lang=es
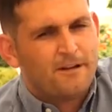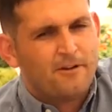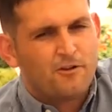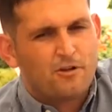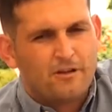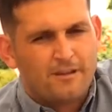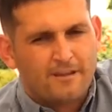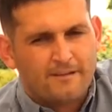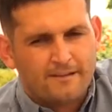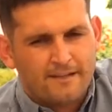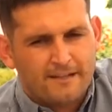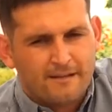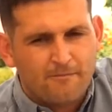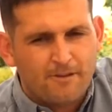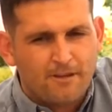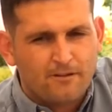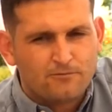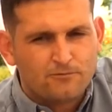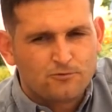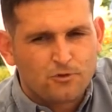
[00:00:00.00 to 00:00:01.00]
y yo le intentamos
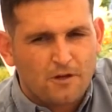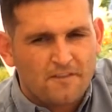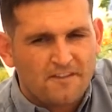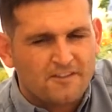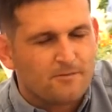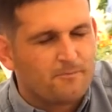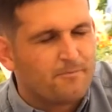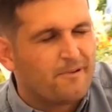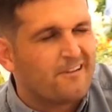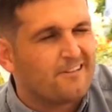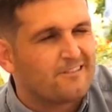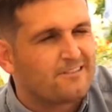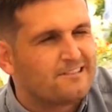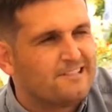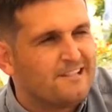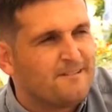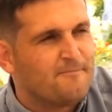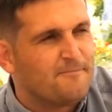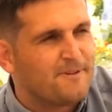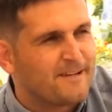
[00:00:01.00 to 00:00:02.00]
dar un toquecito, pero
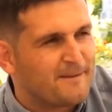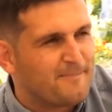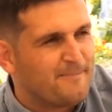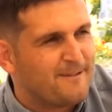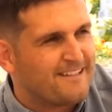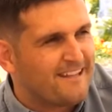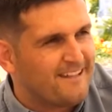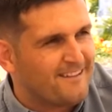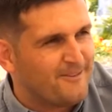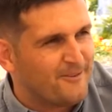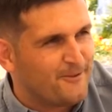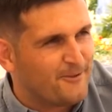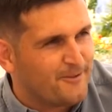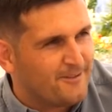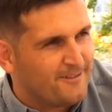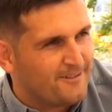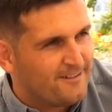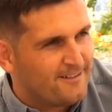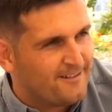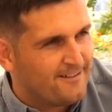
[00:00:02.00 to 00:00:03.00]
siempre respetando
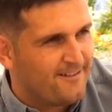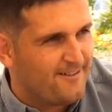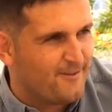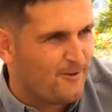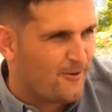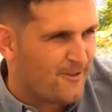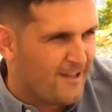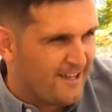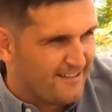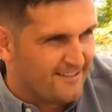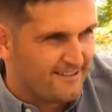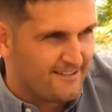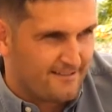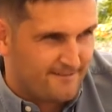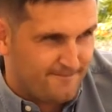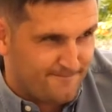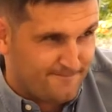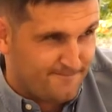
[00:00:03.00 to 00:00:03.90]
lo de antes.